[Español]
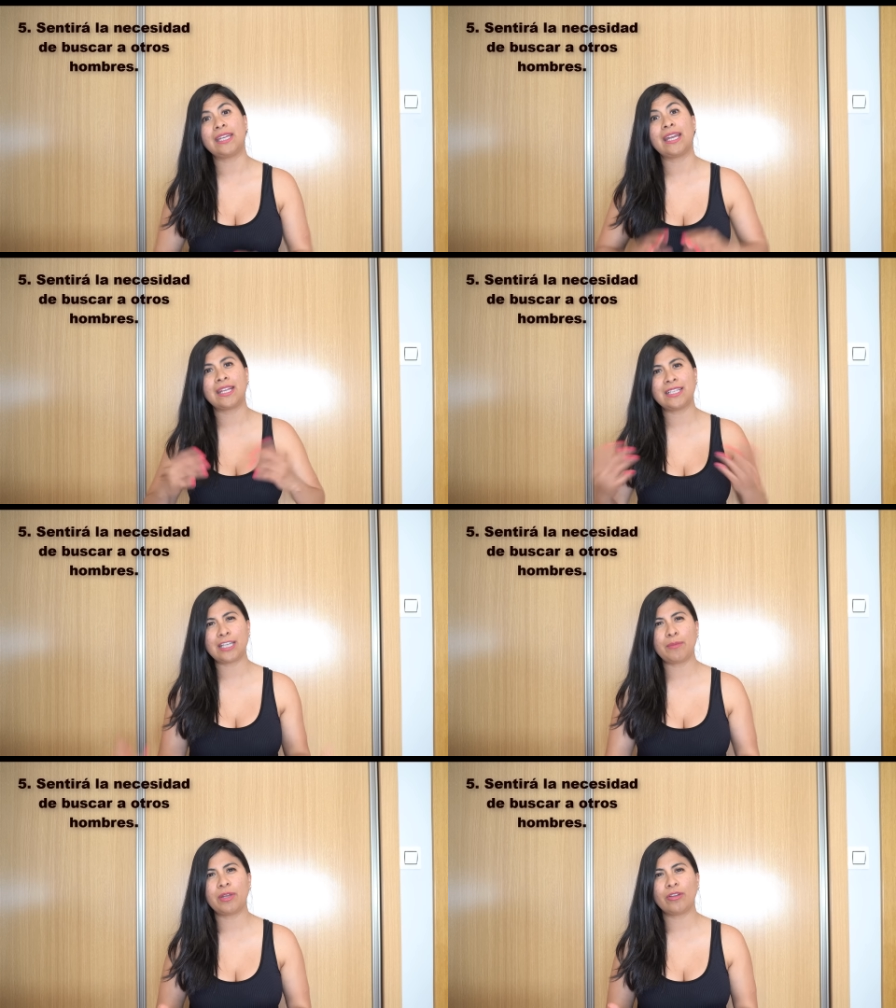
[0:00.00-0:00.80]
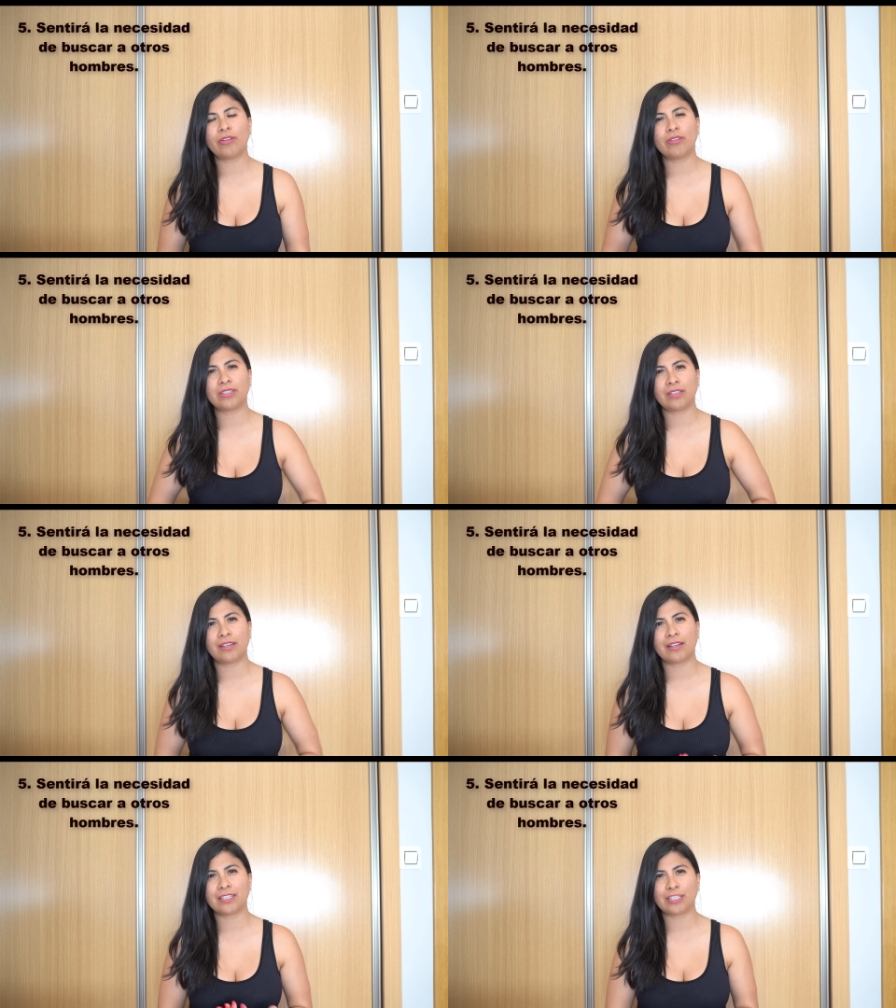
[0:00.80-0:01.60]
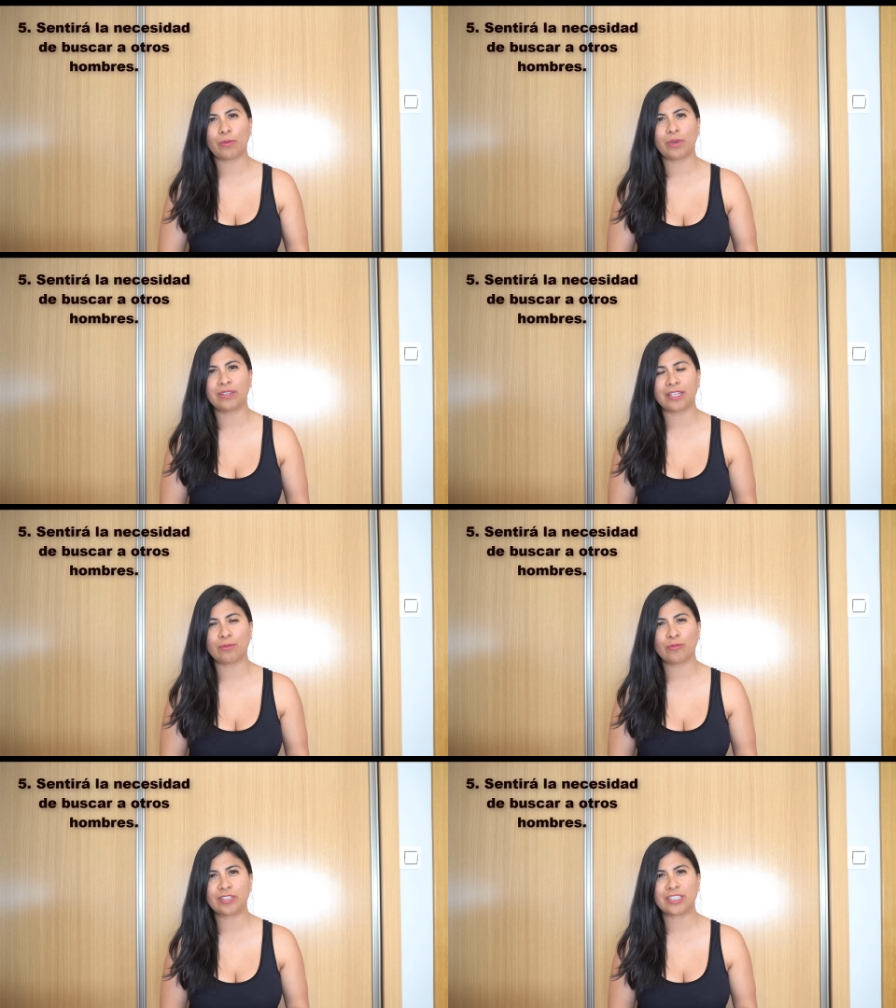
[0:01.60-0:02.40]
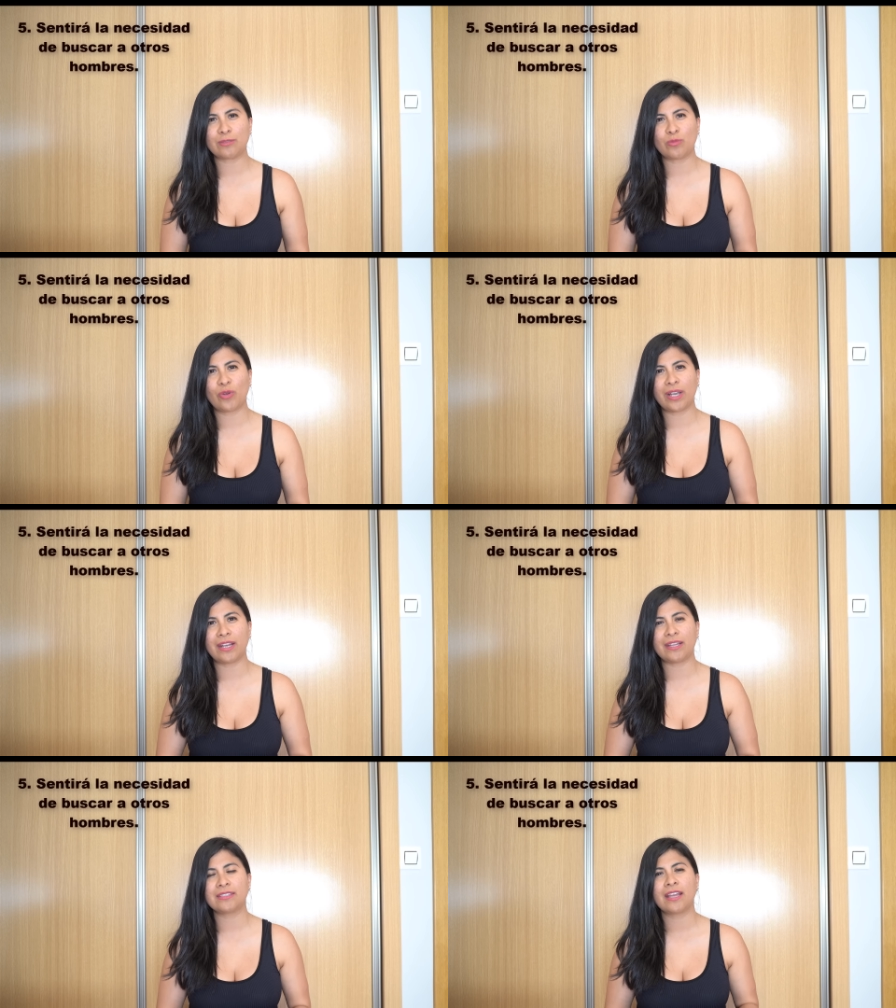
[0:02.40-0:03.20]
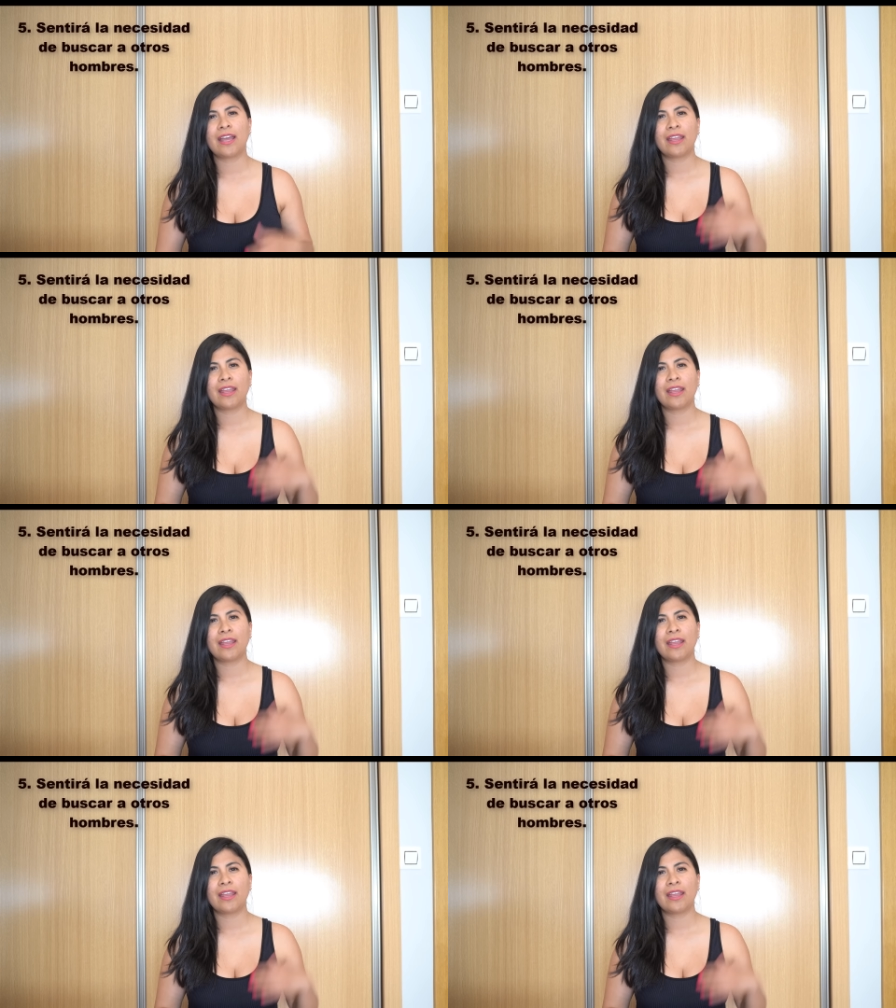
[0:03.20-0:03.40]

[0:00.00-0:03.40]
Y en ese periodo es en el que se encuentran muchas mujeres